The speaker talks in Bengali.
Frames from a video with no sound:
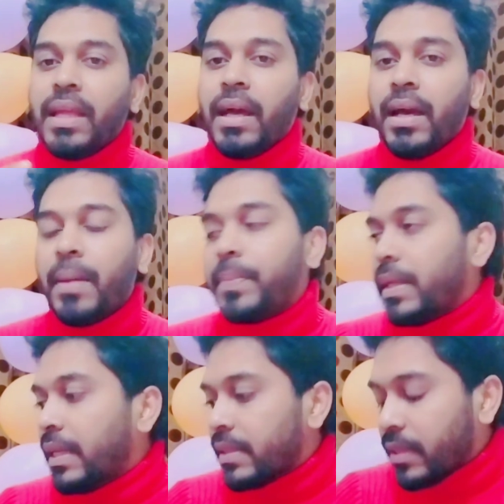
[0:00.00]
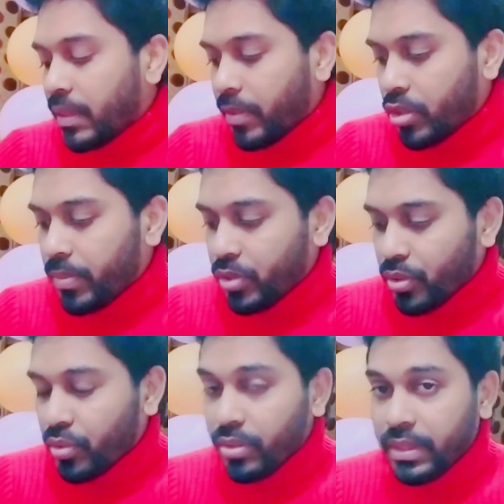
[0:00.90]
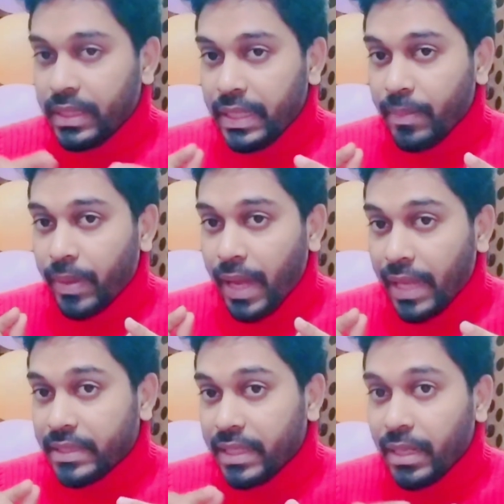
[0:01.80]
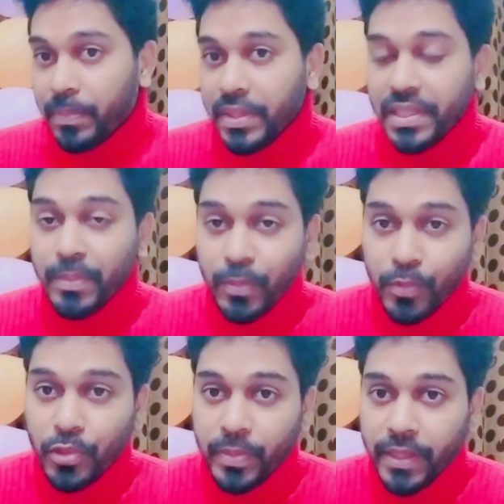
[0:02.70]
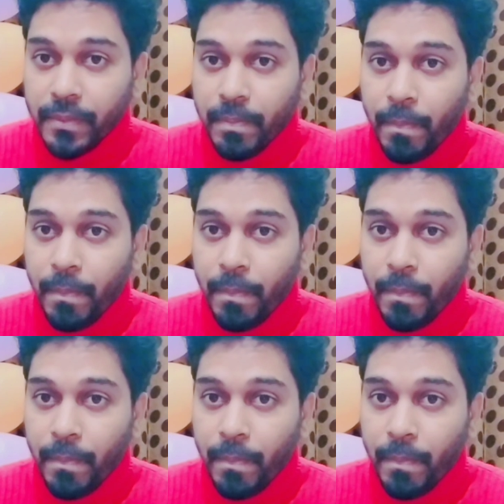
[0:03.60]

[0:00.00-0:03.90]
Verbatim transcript: না আপনি লেজারের মাধ্যমে যখন তিল বা আচিল আপনি রিমুভ করবেন